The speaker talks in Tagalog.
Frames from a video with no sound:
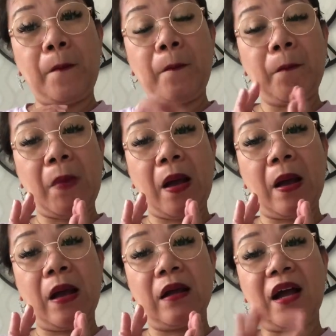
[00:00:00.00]

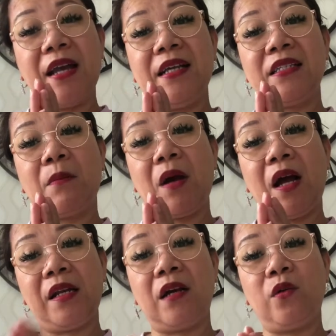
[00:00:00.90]
na galing sa mga
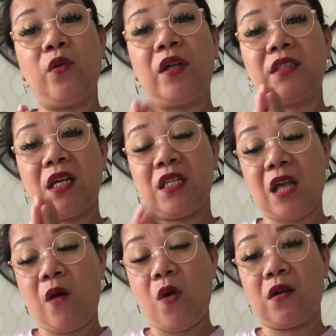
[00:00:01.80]
anak ko at sa
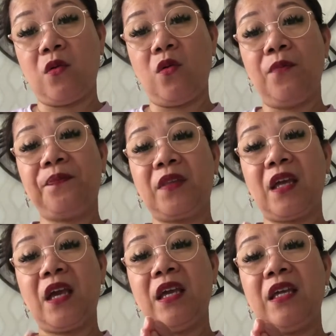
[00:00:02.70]
asawa ko.
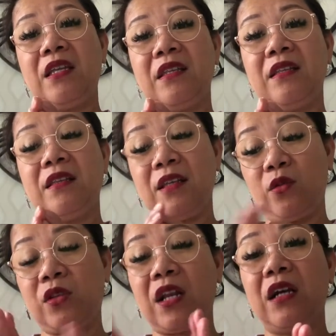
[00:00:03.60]
Eh, ito
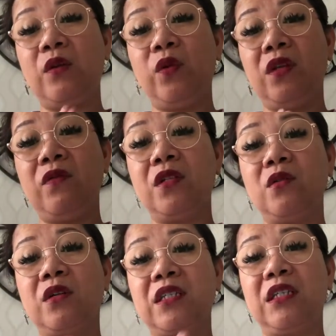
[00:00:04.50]
talagang winiwish
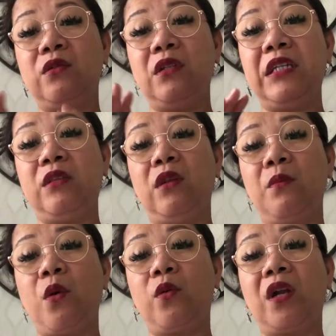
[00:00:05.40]
ko kasi ito, dito lang
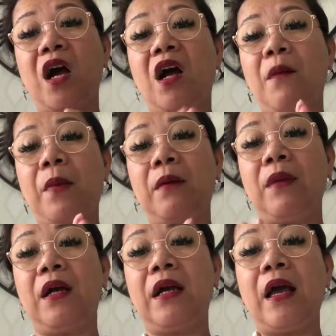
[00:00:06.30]
po ako
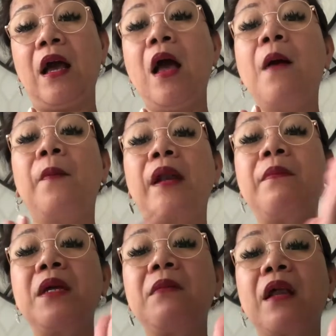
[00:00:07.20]
nakakapag-vlog.
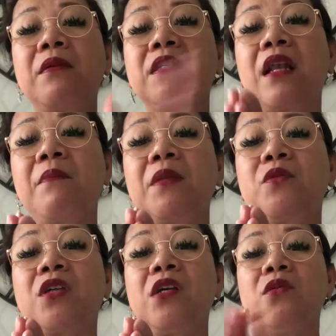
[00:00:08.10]
Maraming maraming salamat po
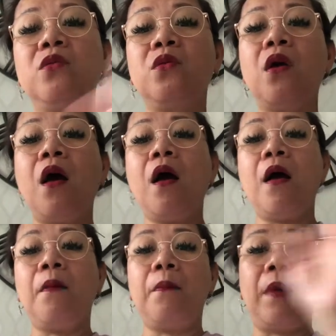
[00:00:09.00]
sa inyo.
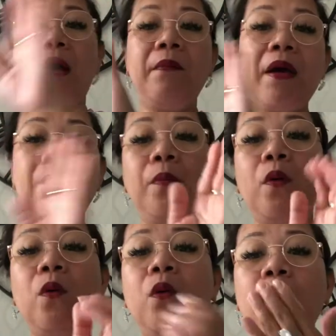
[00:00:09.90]
Bye-bye po.
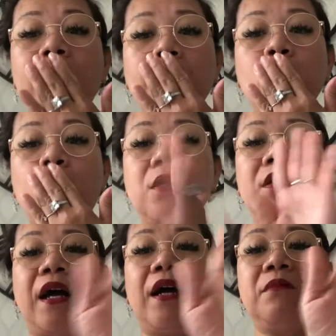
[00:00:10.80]
God